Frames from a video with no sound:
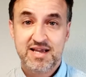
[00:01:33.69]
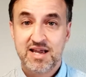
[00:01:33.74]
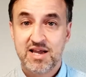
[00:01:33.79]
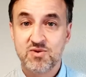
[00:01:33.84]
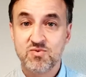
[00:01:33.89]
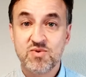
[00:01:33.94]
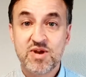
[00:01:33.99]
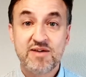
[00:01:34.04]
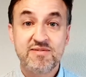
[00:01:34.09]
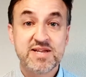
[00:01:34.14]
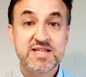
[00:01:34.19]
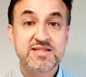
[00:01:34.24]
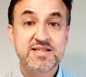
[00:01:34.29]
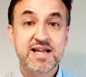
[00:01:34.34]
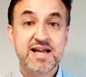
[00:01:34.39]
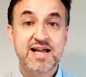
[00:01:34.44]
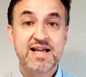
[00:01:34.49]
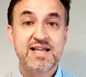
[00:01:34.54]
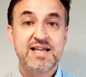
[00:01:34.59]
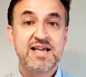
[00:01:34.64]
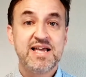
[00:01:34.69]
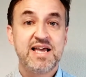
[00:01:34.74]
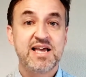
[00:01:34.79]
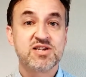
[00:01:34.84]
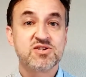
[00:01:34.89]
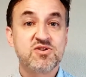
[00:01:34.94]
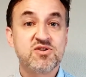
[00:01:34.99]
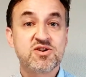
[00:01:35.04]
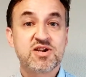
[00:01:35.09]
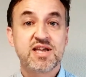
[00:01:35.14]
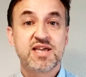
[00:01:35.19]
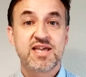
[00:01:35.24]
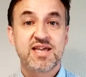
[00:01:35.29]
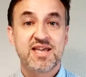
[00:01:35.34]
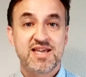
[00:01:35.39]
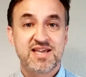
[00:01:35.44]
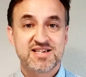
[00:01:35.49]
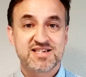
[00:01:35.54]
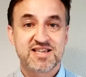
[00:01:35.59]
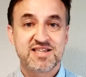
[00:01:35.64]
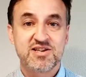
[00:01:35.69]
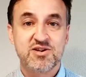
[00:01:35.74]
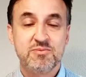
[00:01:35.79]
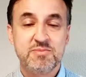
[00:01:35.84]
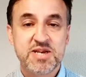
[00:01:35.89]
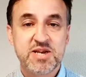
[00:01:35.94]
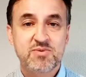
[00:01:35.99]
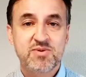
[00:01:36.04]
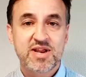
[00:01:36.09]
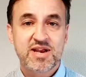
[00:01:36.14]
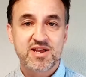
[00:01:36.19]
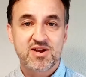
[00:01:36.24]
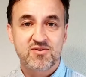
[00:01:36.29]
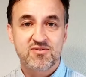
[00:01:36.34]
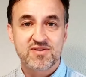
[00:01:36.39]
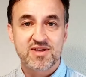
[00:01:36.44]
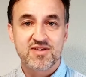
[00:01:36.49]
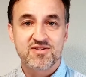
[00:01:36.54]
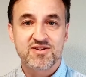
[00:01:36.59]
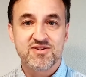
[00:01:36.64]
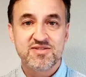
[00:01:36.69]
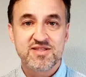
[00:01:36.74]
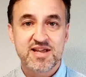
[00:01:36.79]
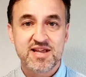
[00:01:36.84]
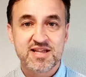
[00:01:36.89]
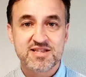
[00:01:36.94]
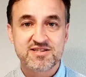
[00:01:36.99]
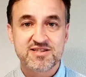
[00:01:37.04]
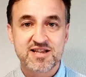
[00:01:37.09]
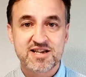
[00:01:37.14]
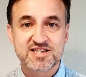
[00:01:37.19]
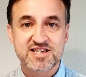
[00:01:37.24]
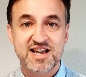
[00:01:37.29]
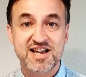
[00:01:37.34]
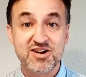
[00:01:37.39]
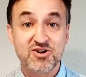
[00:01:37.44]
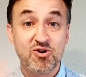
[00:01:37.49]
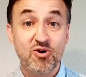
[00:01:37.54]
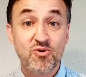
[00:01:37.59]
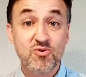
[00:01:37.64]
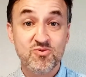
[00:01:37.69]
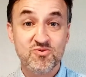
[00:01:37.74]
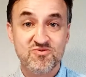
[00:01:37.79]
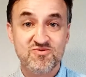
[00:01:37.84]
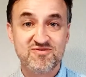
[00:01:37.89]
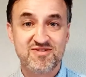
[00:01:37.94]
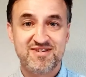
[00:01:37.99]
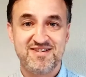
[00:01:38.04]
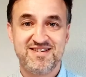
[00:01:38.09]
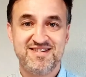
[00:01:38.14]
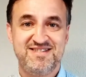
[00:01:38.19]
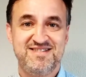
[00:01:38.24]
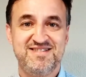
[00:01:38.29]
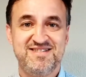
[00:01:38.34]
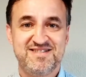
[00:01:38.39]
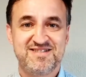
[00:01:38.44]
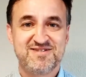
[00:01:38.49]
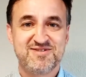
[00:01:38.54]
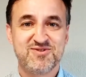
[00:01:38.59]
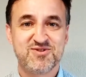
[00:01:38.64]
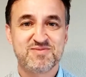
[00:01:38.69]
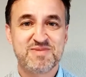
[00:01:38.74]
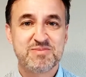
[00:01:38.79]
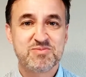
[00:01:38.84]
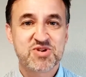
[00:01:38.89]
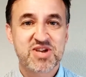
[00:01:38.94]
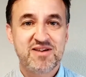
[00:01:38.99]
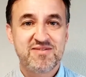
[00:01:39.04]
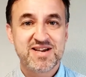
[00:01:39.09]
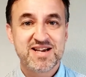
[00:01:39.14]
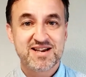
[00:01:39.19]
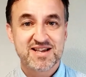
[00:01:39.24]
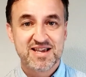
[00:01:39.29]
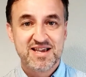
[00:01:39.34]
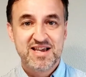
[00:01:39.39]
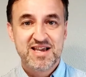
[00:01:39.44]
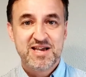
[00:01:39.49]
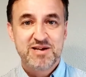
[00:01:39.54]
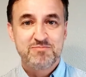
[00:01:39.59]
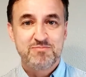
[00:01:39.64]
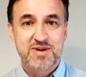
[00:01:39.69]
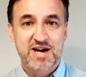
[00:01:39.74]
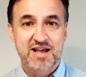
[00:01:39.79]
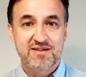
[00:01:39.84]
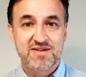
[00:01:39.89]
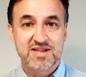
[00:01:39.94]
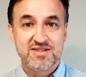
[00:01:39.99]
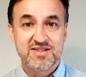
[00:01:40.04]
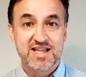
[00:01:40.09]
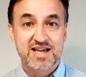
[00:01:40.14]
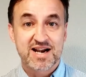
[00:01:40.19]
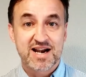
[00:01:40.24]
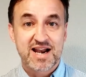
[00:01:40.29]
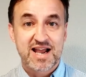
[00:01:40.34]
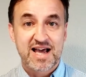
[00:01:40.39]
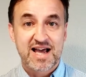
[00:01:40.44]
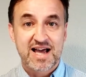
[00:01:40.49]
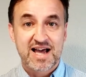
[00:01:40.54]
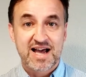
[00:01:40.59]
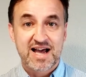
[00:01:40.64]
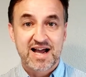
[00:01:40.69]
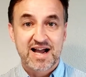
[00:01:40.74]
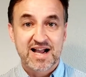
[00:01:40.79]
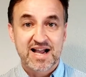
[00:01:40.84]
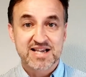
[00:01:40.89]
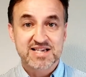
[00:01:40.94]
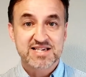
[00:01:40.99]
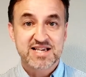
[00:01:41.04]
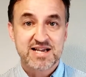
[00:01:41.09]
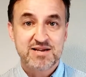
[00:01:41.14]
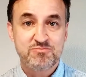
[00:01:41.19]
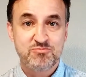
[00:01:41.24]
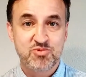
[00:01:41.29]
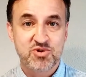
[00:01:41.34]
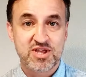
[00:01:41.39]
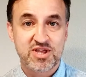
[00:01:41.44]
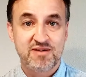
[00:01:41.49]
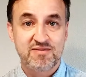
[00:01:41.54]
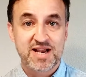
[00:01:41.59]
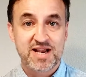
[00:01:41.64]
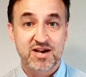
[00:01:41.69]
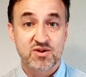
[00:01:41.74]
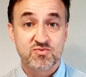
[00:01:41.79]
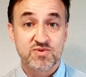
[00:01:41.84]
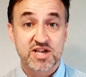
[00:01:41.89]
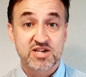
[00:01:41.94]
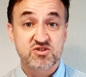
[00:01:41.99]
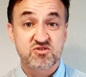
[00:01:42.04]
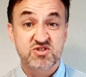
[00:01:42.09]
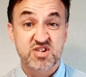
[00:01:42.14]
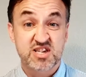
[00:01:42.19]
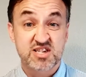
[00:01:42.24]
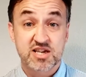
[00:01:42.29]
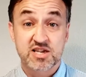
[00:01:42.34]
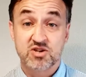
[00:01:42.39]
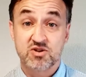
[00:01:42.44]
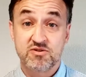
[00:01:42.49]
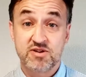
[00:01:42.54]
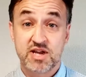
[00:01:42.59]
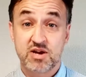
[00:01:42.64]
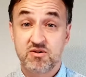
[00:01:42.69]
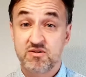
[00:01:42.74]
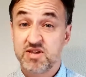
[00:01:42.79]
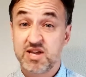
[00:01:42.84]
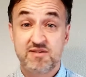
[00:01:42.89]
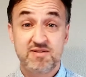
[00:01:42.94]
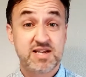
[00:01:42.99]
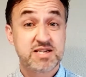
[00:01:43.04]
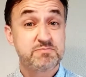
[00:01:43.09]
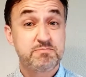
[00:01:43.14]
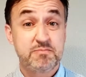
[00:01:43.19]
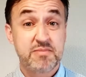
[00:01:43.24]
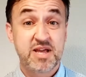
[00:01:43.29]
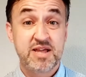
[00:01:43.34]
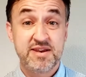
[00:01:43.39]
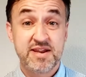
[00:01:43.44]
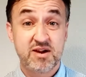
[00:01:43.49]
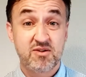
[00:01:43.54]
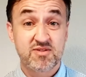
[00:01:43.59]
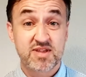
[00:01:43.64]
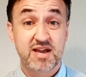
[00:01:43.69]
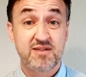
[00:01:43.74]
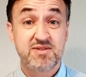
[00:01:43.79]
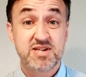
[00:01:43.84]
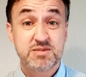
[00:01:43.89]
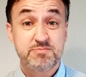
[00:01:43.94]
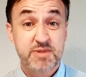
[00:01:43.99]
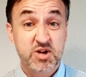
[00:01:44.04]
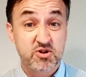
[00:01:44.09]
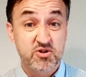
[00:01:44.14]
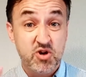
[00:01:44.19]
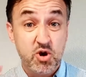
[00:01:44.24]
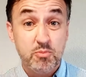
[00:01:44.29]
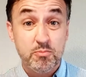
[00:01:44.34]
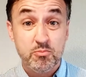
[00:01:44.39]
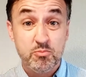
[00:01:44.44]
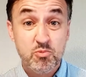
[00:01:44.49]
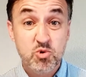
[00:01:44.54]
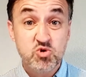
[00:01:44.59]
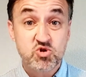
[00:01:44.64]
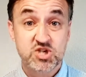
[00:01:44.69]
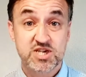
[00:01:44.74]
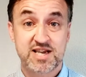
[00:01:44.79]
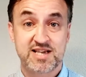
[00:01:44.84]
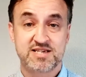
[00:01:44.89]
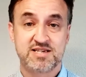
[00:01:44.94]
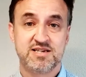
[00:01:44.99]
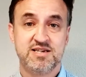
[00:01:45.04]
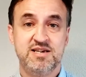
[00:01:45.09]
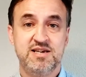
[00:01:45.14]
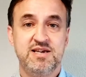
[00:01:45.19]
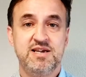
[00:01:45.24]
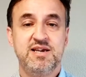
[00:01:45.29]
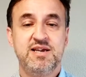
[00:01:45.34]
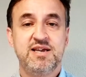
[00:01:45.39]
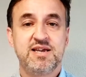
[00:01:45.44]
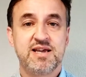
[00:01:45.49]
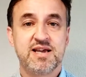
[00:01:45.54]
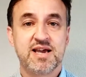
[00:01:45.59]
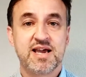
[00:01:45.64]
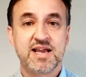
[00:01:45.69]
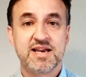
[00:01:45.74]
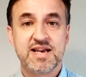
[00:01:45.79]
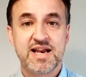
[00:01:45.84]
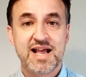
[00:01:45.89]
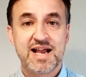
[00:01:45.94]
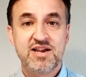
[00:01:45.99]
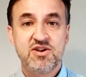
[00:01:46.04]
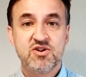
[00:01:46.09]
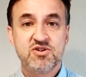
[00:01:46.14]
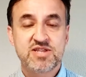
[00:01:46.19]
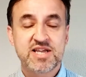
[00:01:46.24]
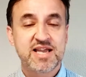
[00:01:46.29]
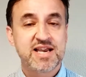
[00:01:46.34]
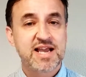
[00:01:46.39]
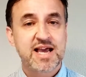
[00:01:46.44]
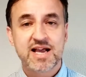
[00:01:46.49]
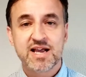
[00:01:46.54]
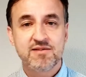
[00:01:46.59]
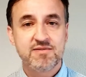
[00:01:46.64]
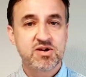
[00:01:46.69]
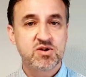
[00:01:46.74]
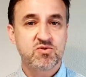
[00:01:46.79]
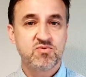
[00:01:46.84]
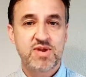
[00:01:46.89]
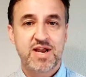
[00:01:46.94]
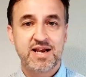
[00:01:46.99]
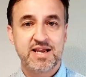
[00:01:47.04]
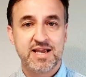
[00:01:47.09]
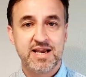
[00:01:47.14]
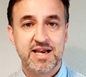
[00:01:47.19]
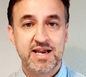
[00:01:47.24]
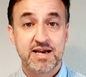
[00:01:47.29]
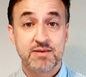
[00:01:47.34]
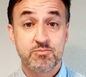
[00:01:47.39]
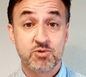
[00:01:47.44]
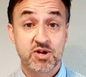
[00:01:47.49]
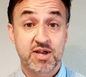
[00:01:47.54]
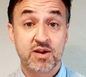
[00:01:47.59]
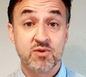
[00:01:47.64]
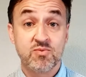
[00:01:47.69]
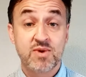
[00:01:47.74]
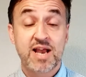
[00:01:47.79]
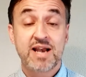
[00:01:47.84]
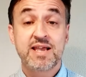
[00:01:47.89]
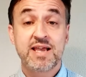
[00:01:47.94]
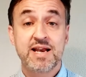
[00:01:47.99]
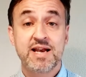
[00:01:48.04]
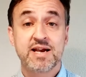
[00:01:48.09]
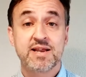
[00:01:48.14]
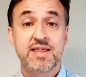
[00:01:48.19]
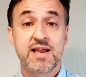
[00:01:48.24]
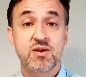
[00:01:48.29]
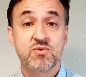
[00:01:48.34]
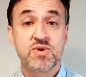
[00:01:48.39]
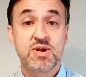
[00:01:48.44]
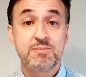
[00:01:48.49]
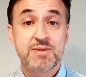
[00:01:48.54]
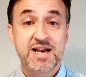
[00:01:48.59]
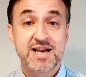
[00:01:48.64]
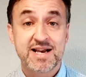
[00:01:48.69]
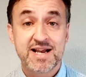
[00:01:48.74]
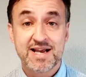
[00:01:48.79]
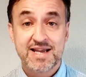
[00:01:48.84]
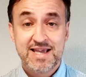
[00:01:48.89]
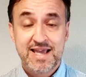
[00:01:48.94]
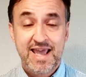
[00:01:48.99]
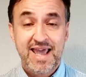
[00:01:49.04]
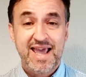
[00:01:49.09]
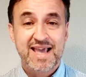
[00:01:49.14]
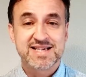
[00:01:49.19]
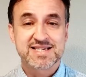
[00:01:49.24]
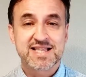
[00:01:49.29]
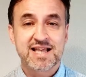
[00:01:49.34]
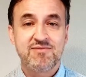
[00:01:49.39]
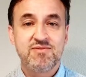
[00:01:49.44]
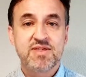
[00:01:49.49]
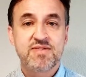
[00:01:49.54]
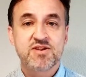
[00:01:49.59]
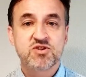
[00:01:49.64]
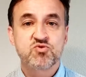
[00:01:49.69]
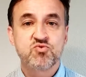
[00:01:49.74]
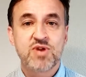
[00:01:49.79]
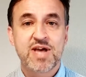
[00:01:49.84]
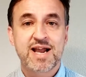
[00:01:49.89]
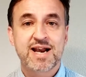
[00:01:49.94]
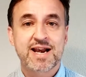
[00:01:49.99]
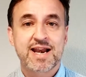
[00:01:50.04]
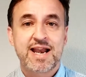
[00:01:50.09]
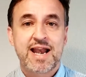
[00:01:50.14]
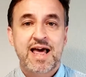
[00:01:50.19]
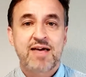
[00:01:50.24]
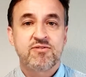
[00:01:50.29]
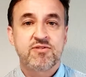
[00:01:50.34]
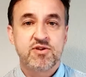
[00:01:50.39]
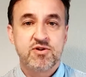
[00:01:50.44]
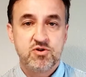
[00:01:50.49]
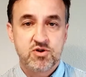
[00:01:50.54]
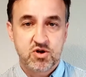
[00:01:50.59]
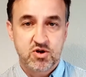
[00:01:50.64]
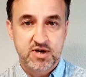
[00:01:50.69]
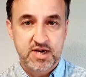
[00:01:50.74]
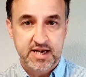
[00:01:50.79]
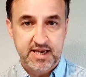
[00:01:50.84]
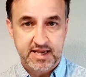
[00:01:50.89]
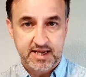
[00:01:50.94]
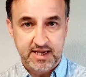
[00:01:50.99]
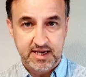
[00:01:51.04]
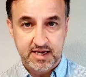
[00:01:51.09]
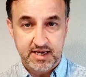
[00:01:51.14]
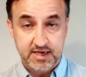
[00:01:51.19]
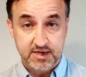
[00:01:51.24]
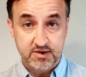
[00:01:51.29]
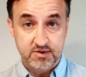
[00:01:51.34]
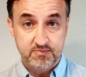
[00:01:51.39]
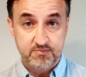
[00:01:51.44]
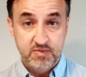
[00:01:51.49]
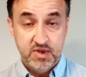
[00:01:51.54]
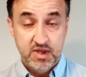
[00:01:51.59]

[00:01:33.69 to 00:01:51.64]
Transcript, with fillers: En una venta es lo que se denomina una negociación de touch and go. ¿eh? Nos vamos a ver para vender la casa. Puede haber algunas cosas que son negociables, negociables pero no muchas. En general no tiene nada que ver con un alquiler, porque en un alquiler de alguna manera estableces una relación con el inquilino.